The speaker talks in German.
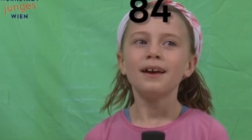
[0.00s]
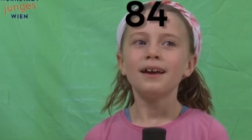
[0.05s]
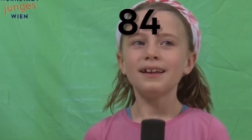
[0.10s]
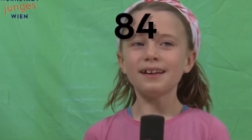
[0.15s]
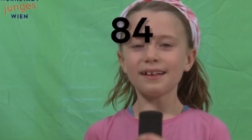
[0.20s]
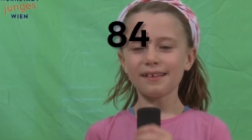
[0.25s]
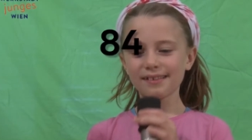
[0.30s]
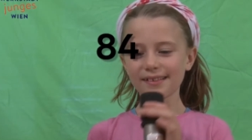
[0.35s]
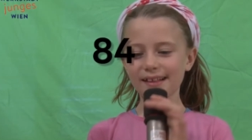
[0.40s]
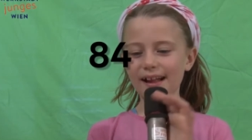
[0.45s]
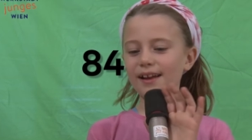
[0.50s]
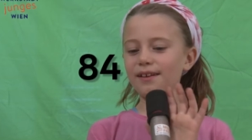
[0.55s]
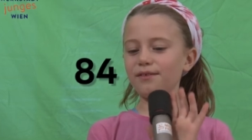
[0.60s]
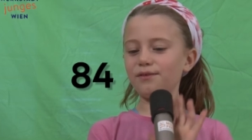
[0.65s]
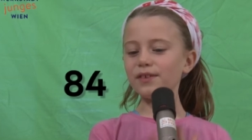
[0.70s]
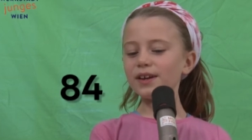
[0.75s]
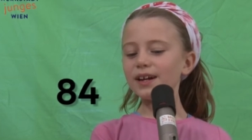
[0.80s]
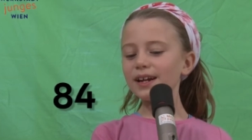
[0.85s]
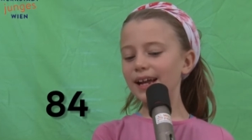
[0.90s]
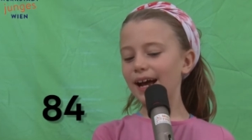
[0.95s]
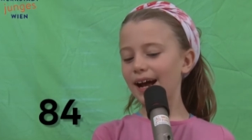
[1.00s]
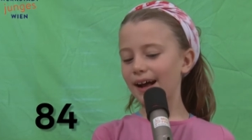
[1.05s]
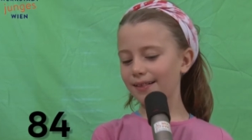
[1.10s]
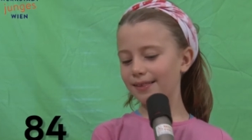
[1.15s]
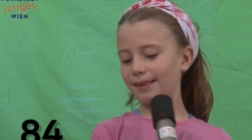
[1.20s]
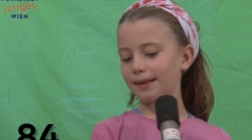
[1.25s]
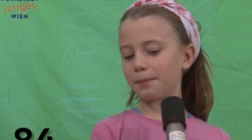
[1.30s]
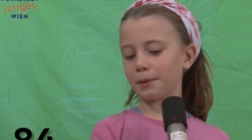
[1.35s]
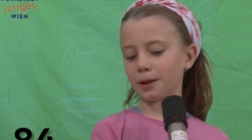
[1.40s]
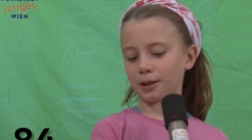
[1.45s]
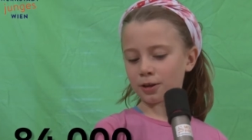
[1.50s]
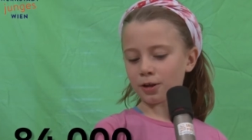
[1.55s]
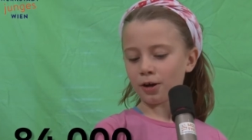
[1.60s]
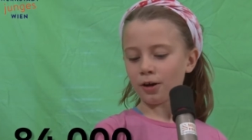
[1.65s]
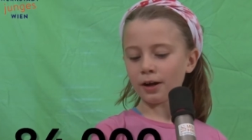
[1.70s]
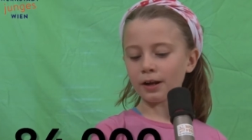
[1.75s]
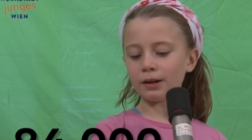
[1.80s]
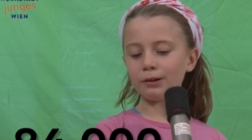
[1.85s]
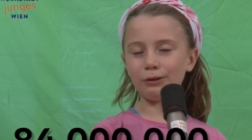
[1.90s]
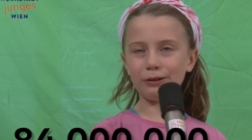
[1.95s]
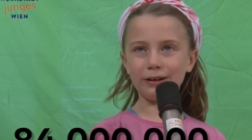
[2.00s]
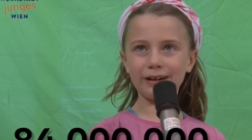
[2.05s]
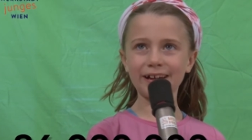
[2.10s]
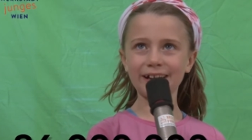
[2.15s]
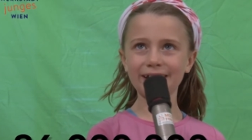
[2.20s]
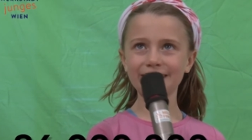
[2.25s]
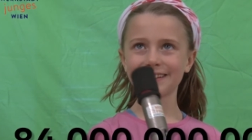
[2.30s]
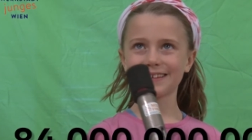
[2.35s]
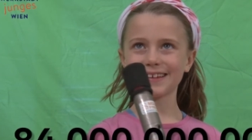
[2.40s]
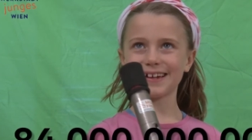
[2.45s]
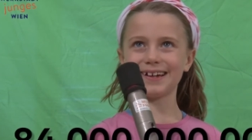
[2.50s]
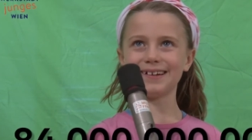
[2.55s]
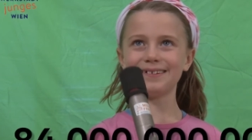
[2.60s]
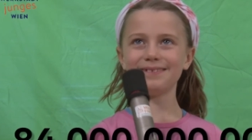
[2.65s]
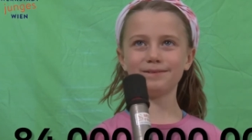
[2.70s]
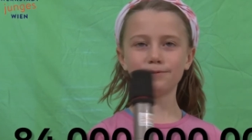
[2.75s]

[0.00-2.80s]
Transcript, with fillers: Das ist eine 84 mit 9 Nullen dahinter.